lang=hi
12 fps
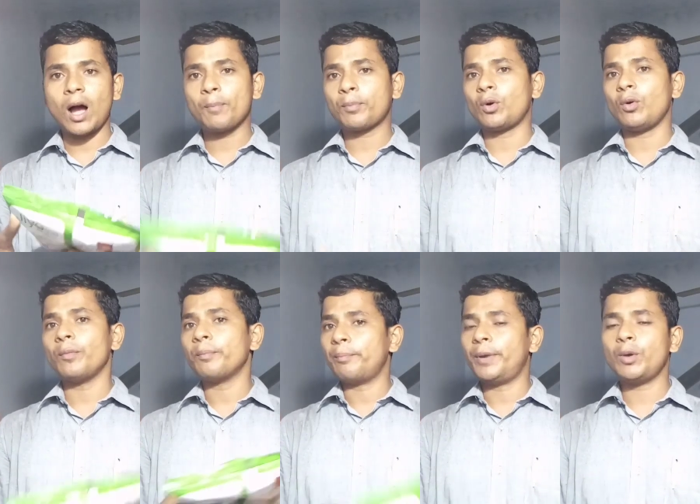आपको
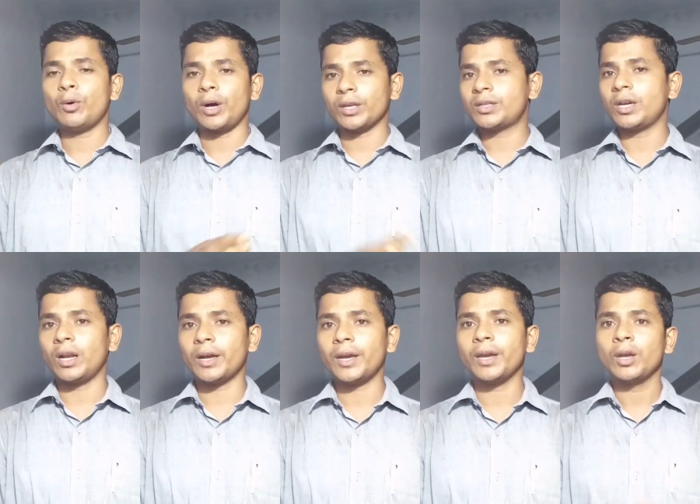वीडियो अच्छा
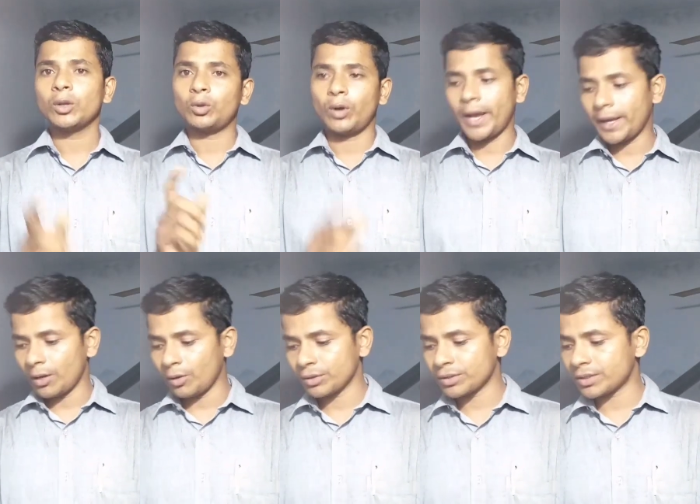लगे तो
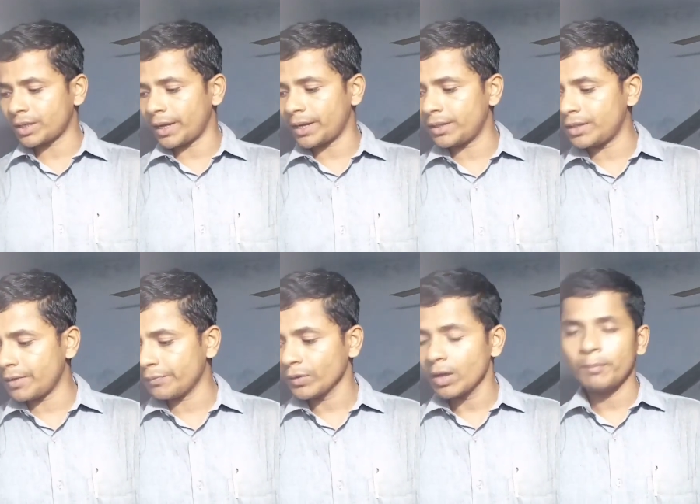लाइक और शेयर
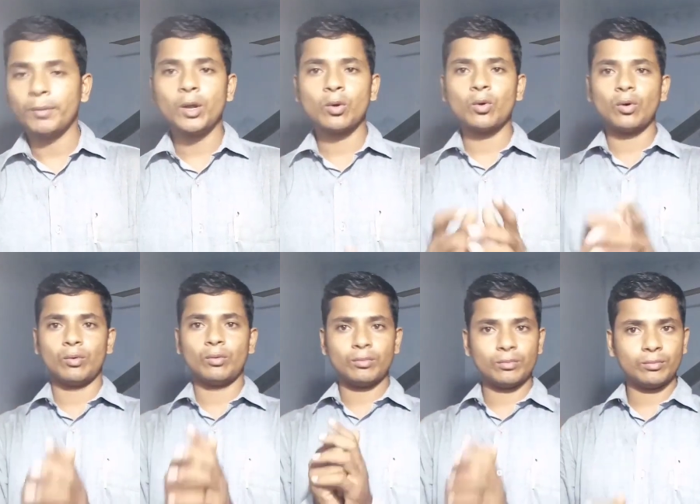कीजिए वीडियो को